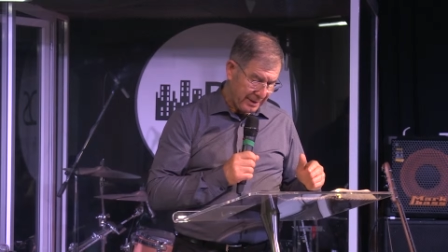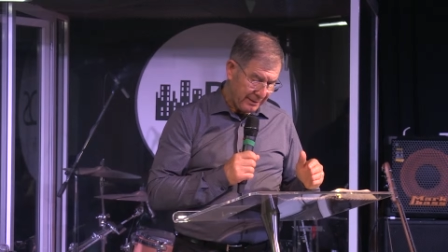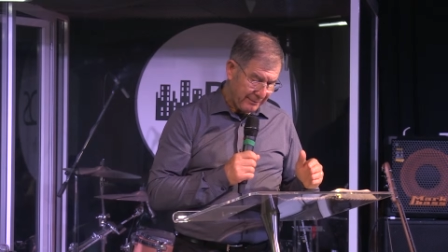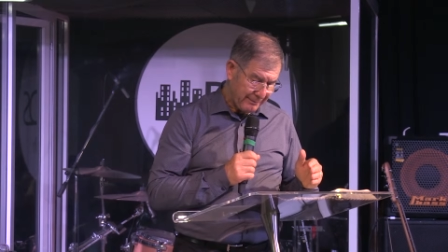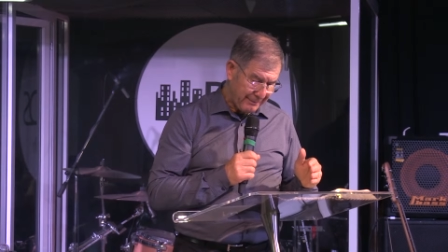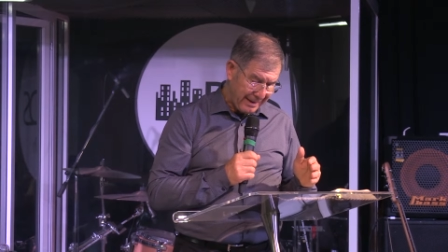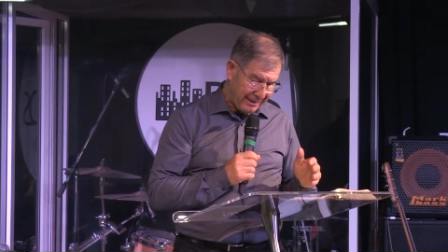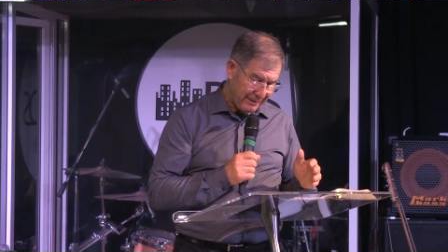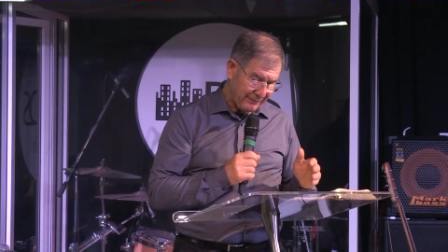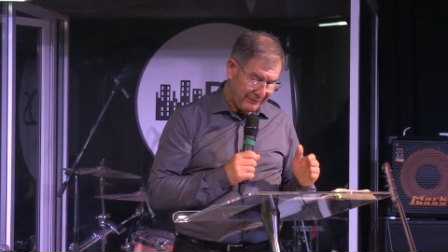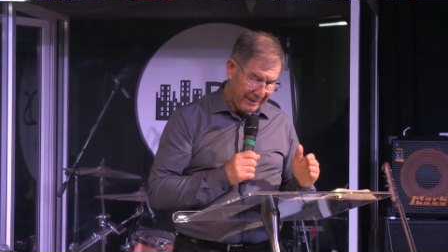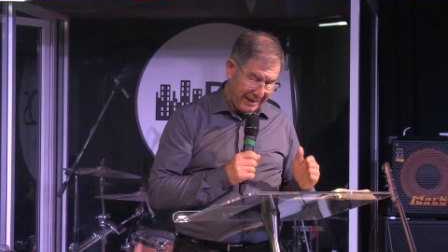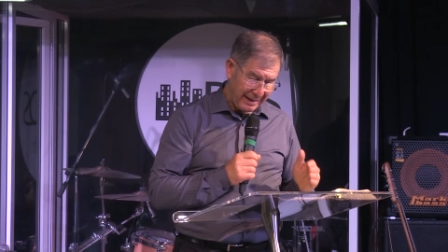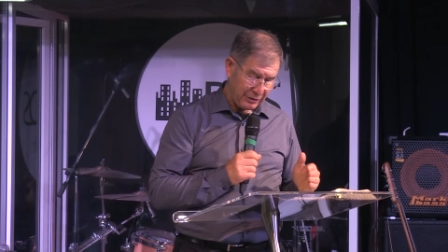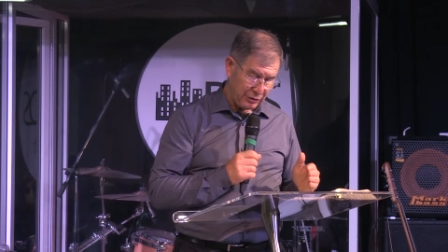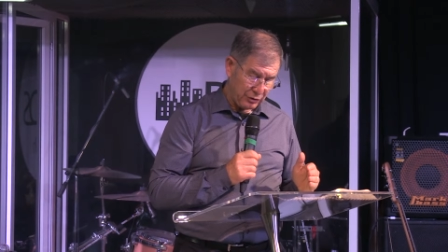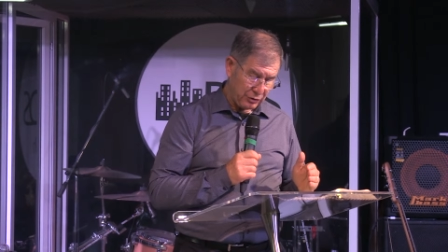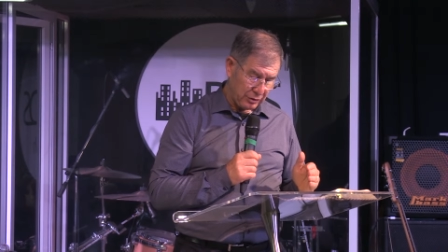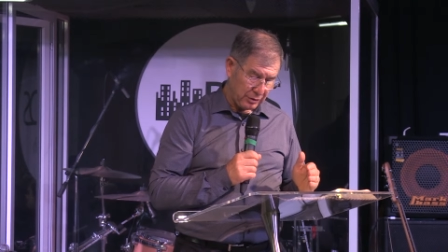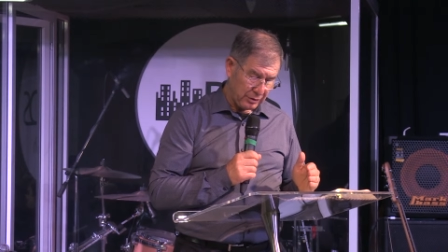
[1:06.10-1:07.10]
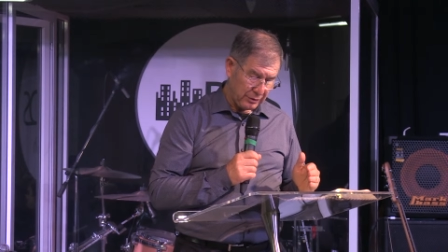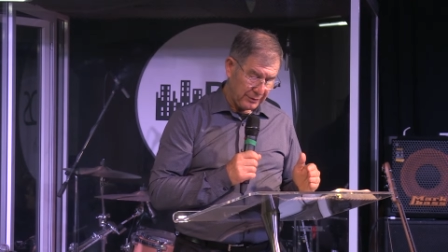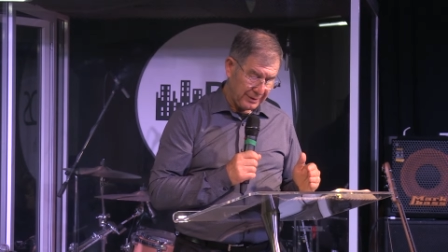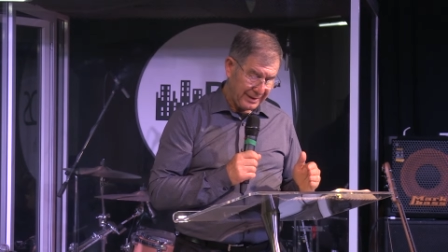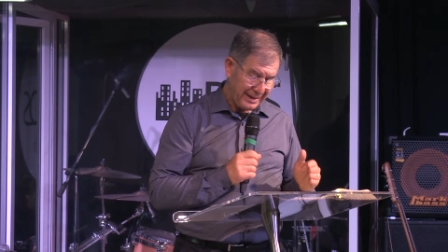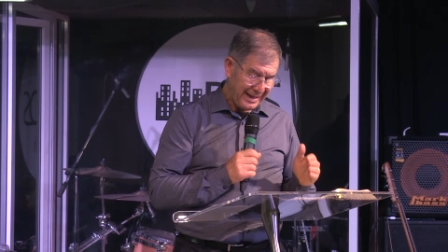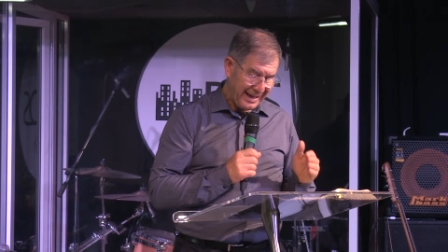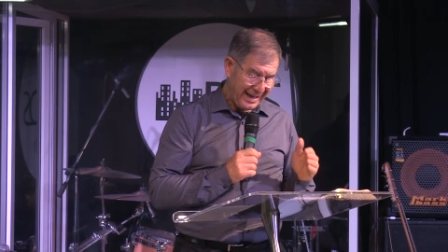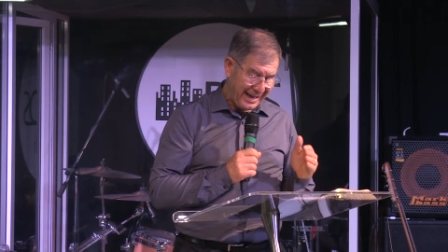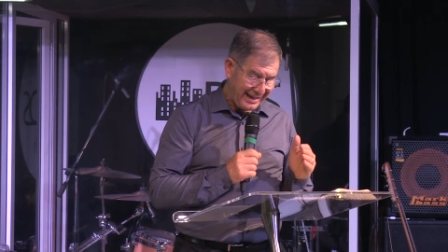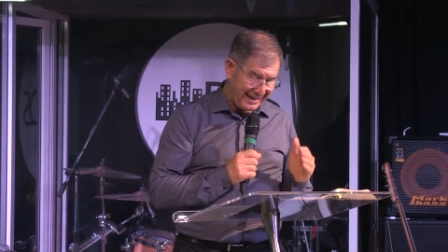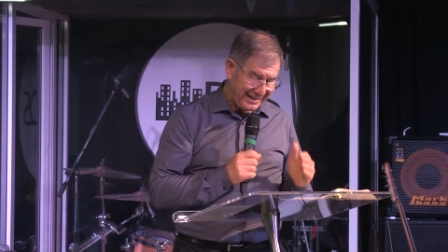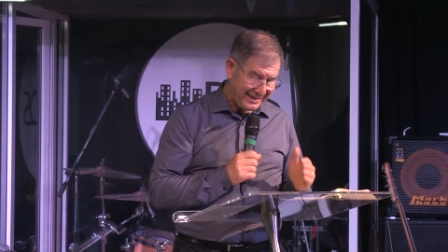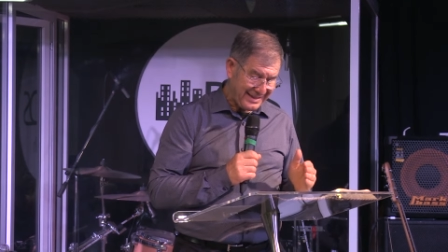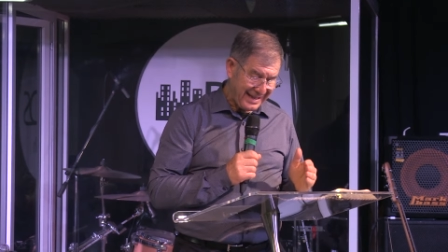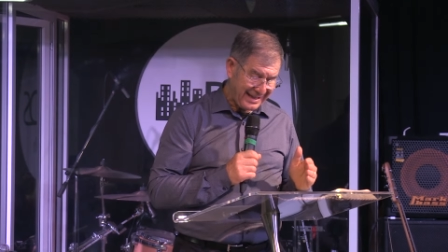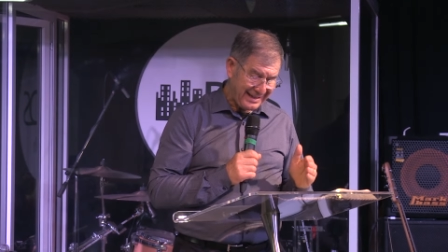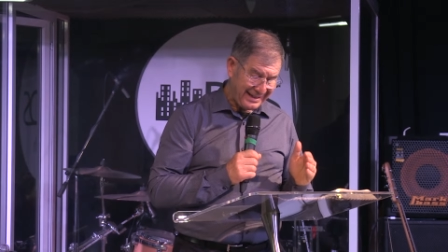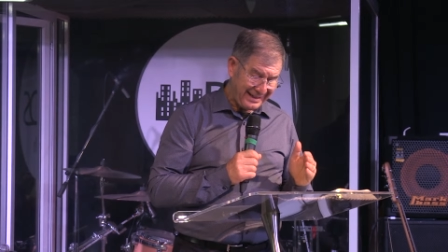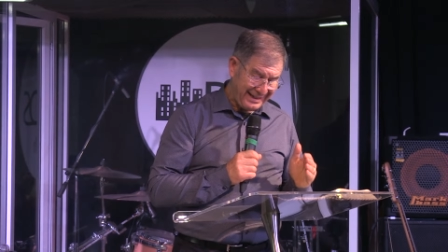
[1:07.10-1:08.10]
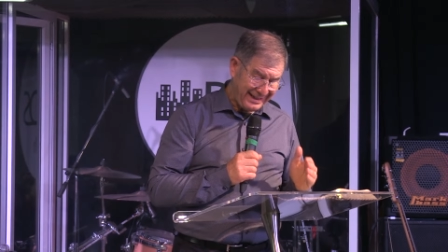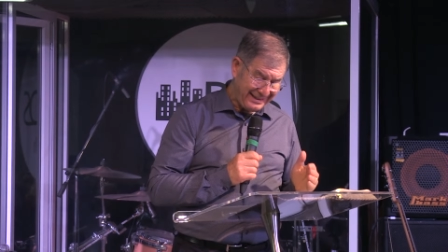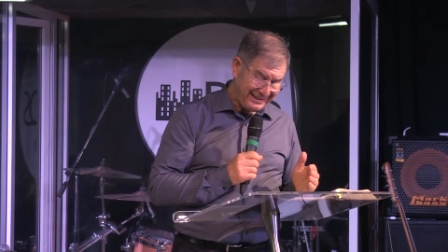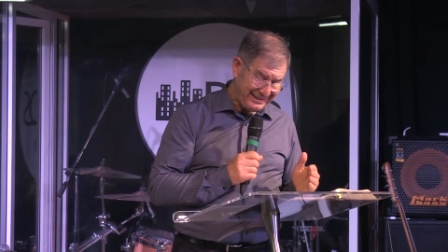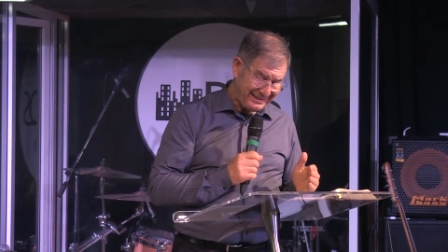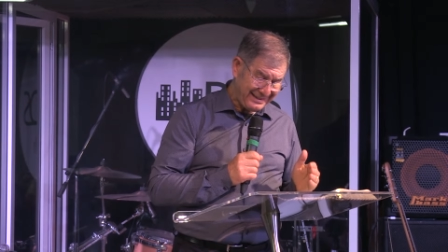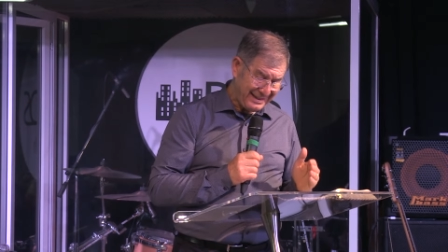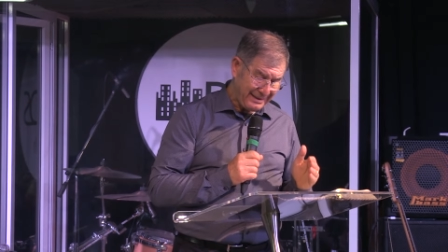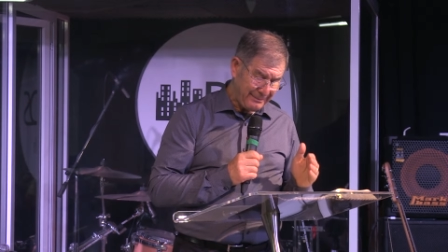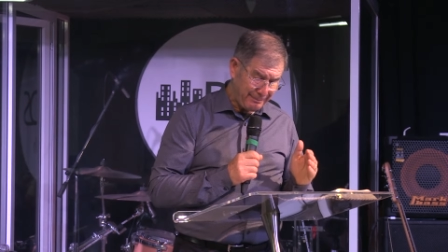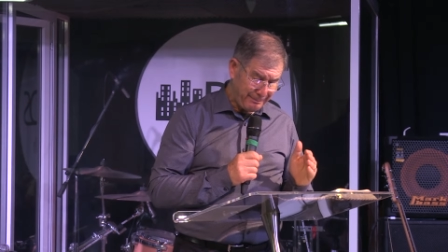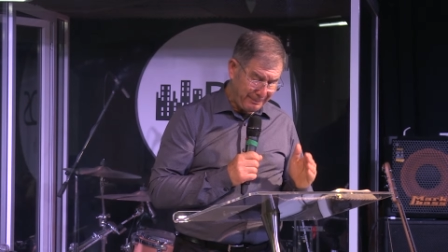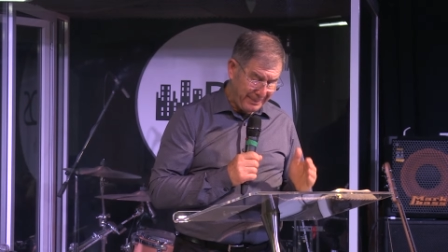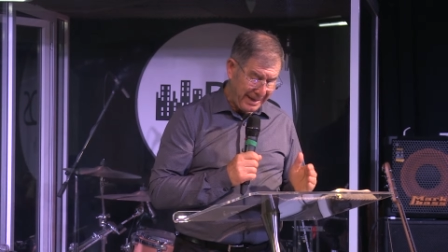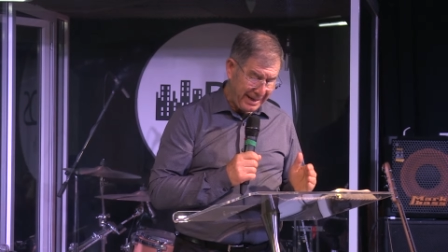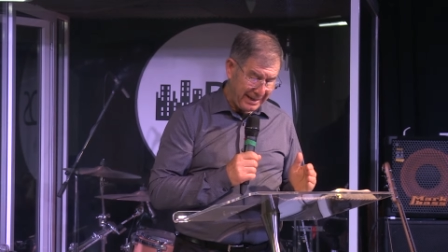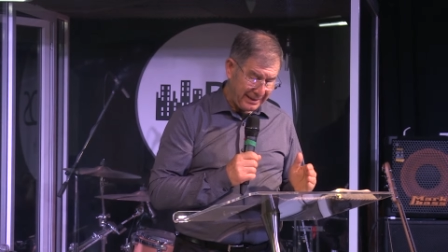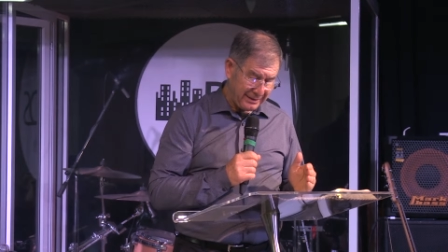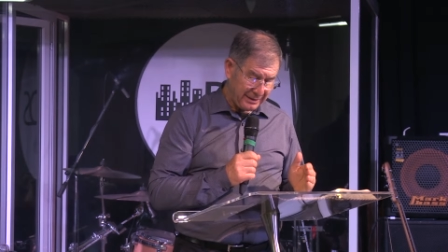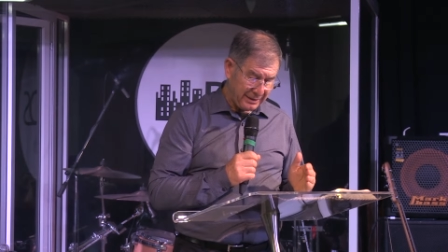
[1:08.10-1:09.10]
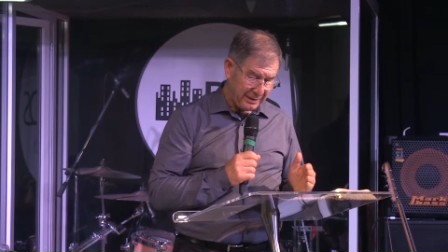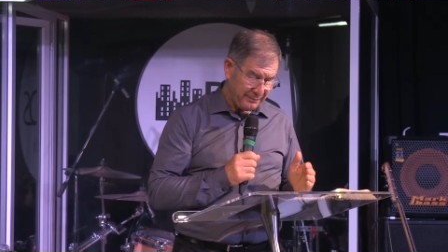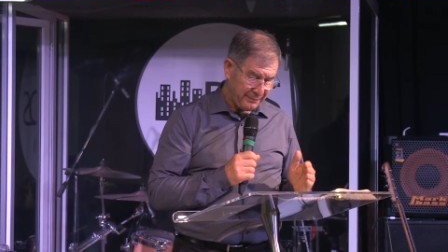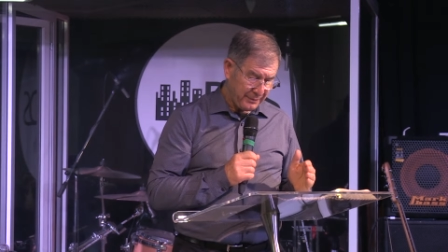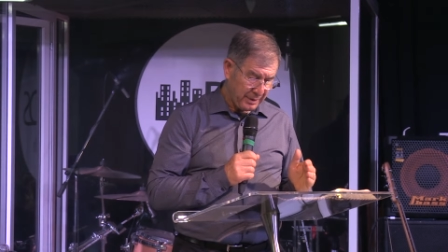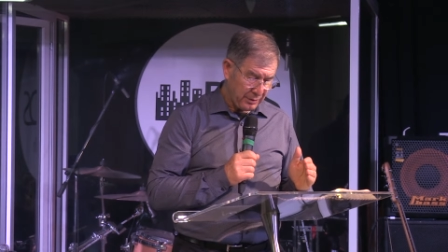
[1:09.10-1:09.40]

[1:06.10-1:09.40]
malvagio e restare ritti in piedi